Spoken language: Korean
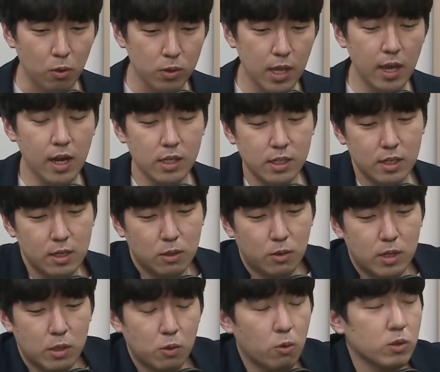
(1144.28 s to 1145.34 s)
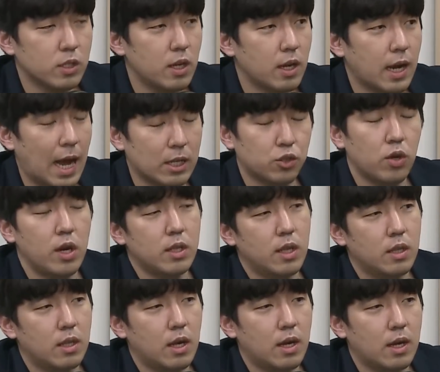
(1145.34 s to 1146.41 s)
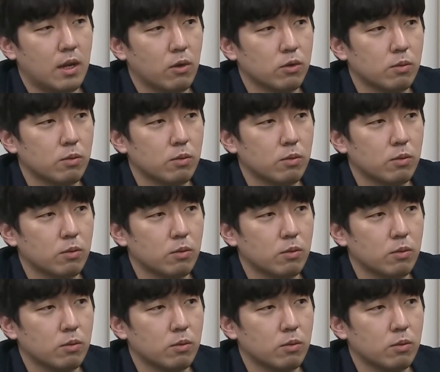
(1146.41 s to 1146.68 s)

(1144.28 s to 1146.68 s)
요 세 가지를 이제 동시에 갖춰야 된다고